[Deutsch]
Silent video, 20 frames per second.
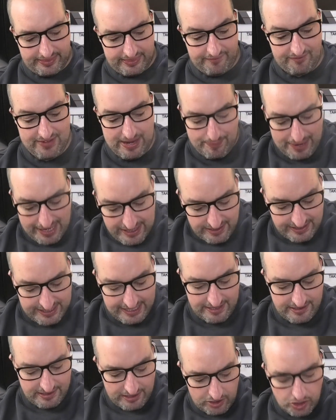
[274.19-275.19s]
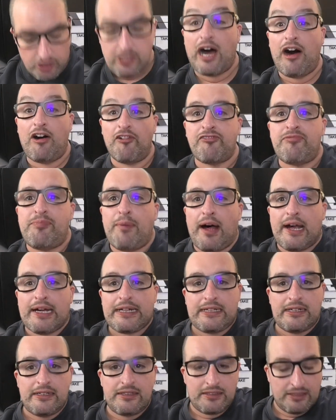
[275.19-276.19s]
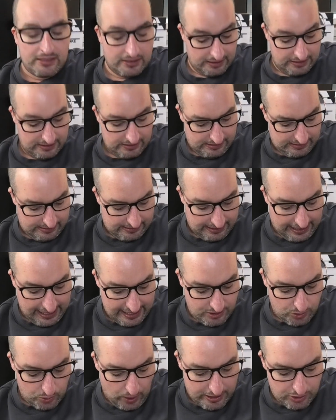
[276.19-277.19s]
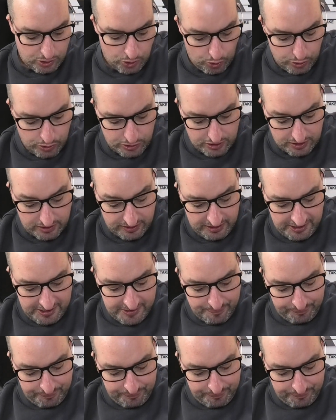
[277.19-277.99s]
wenn man denn scharf mag. Also ansonsten